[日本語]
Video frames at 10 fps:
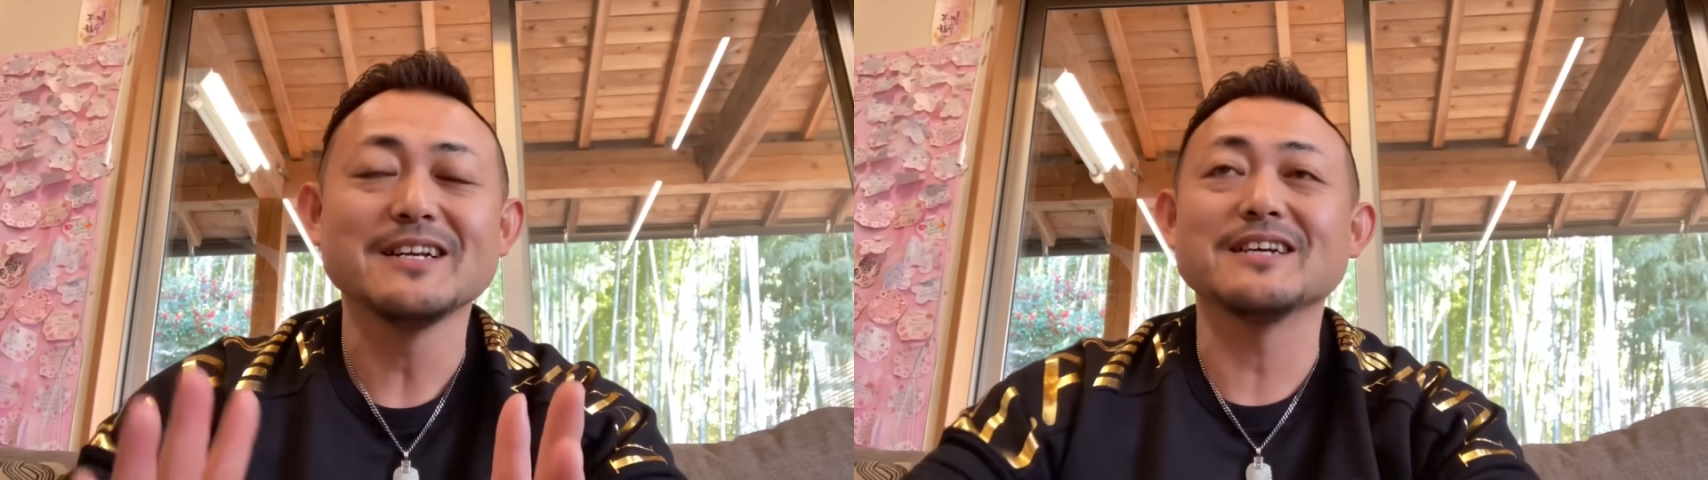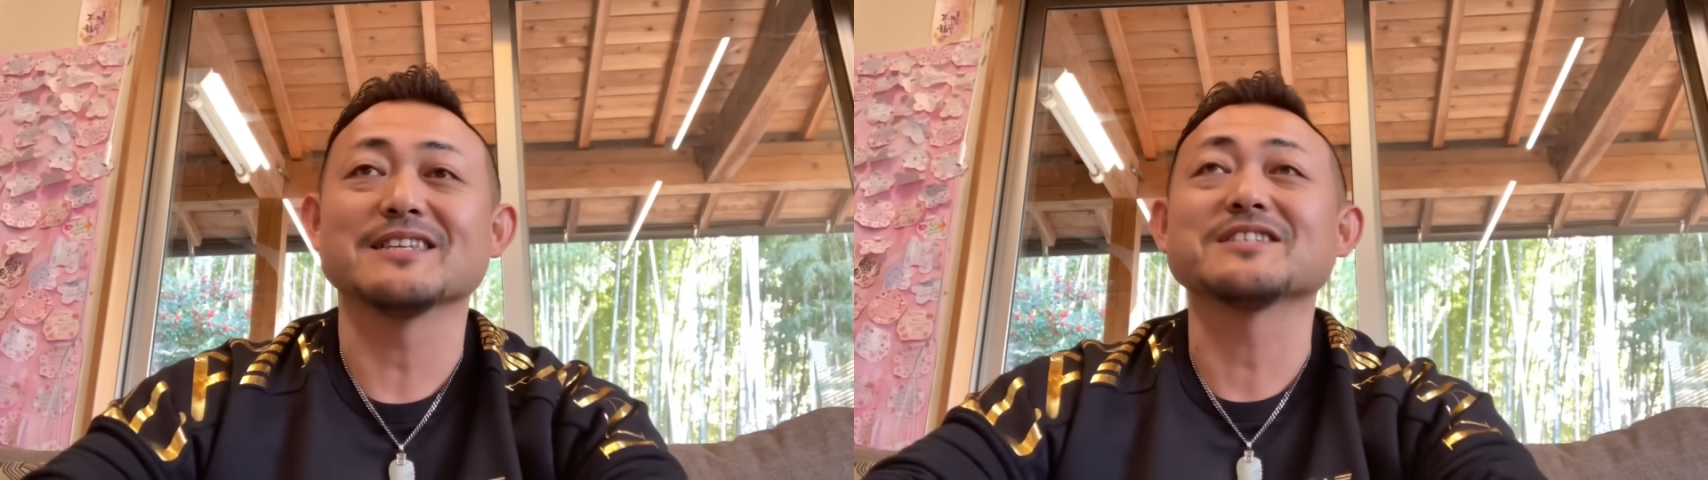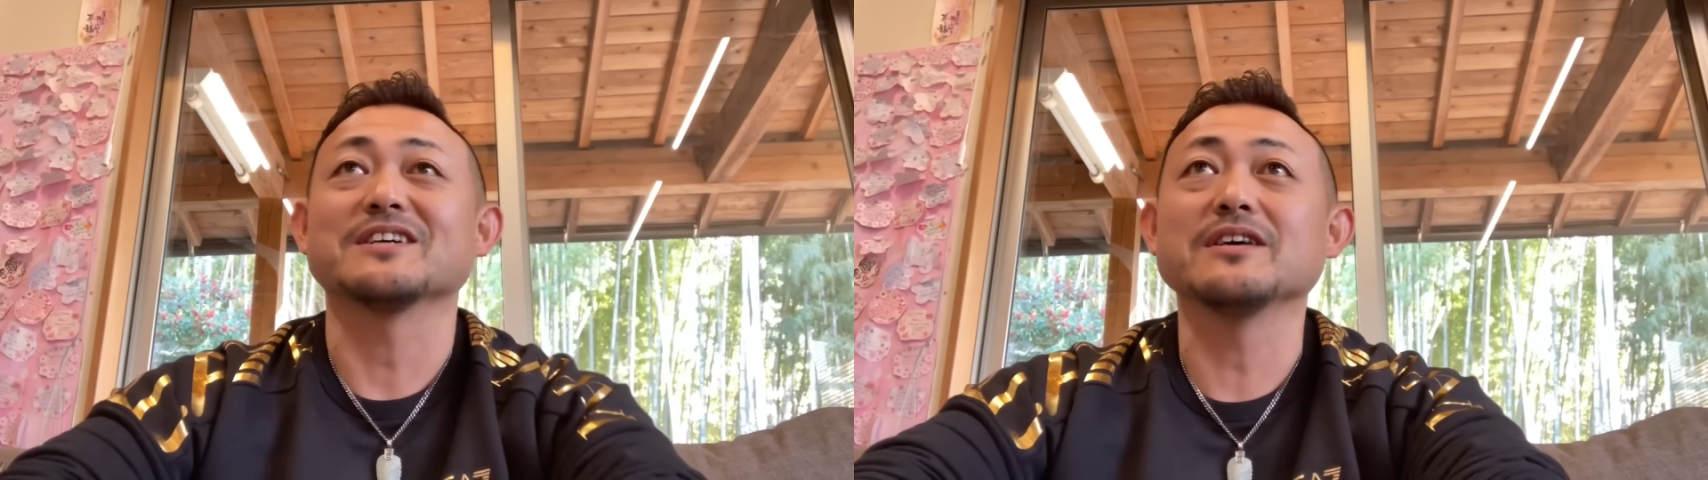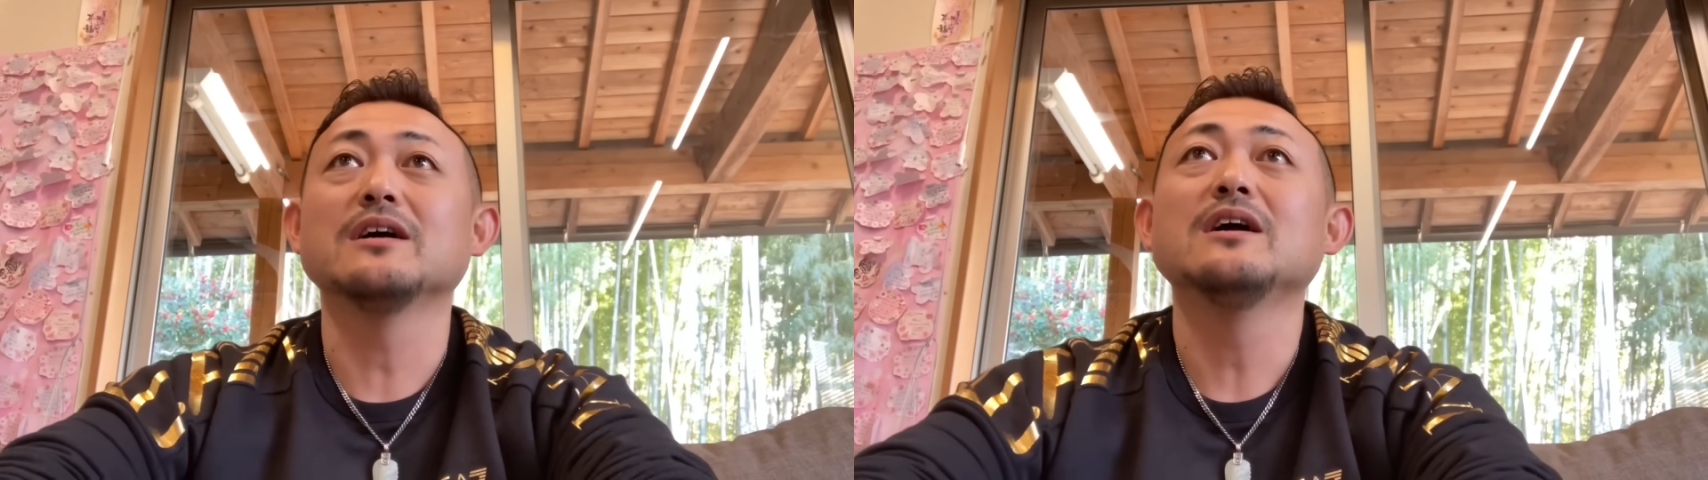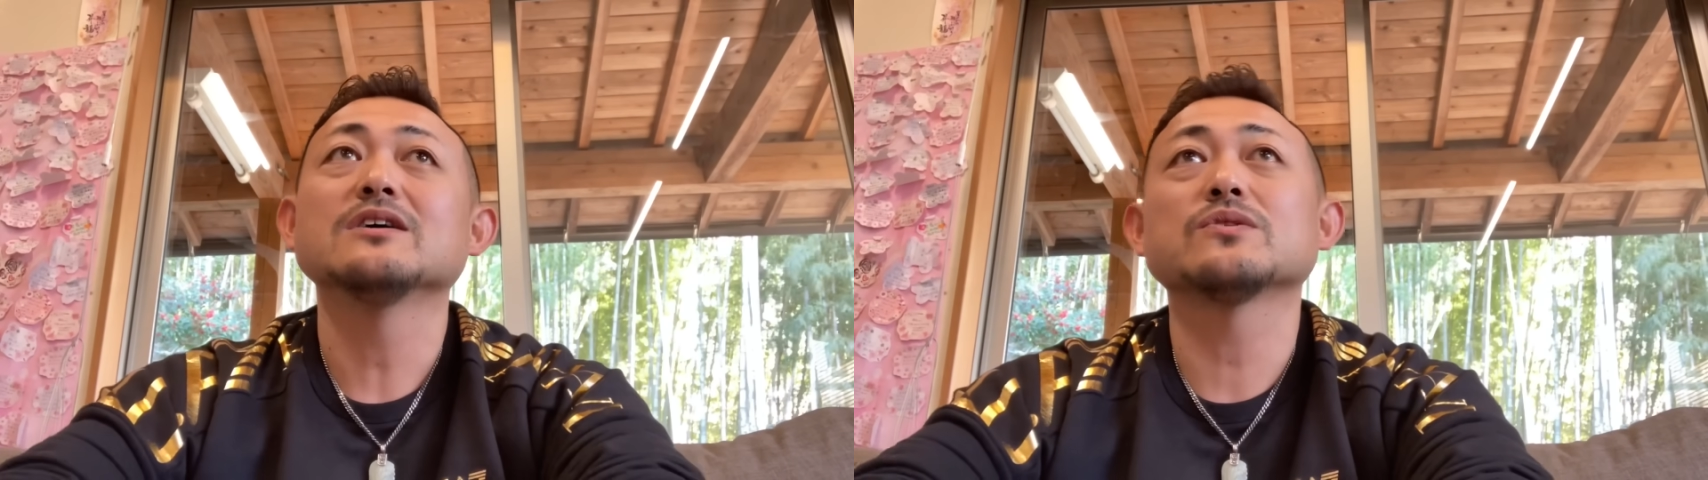えー、確かね
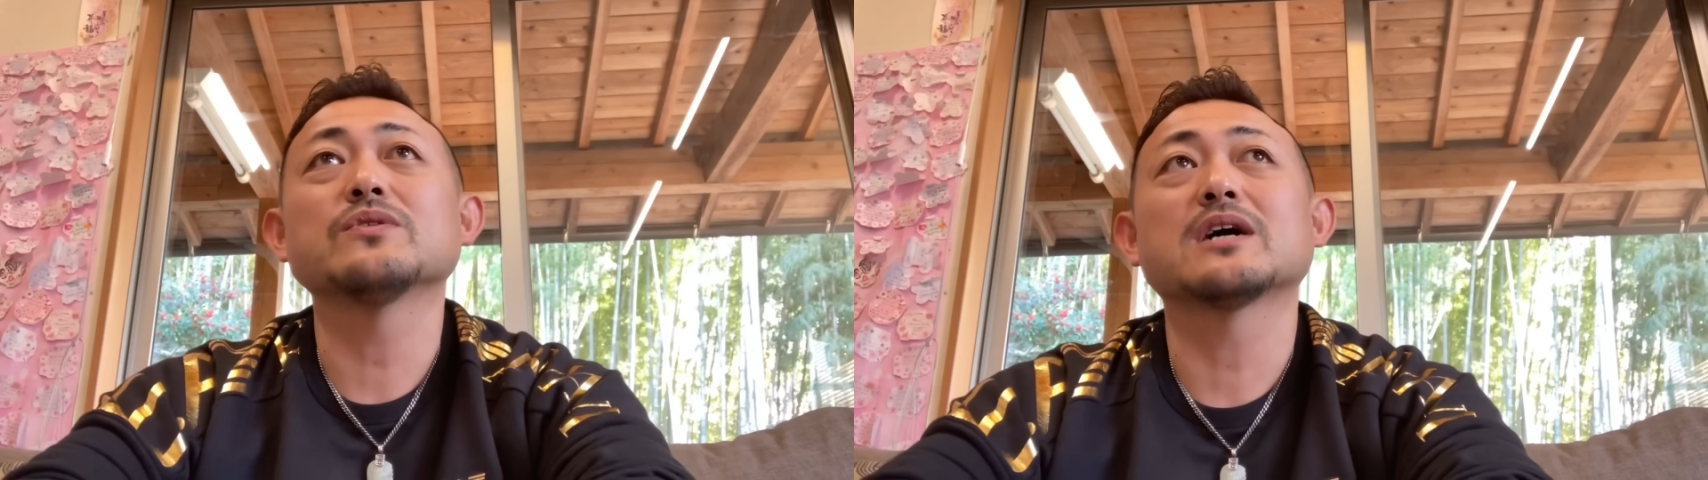そんな